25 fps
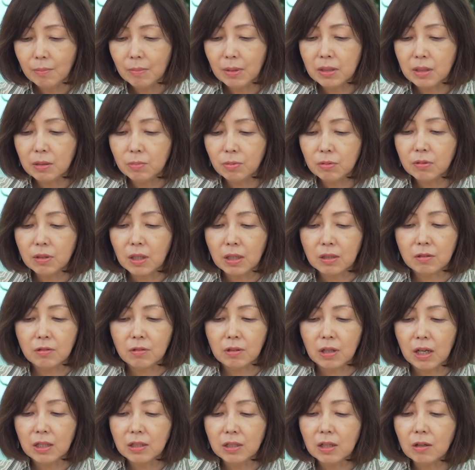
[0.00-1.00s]
まあ、自分たち
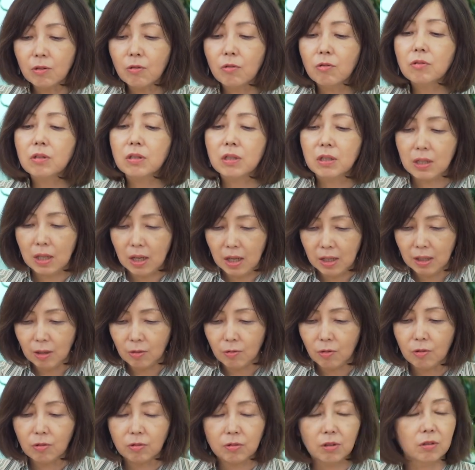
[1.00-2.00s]
の会社はこういう姿勢
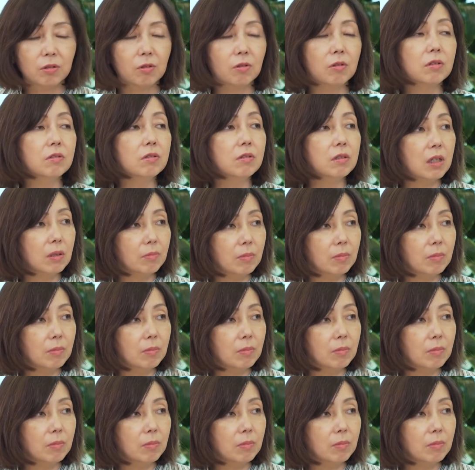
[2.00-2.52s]
でこういうことに取り組ん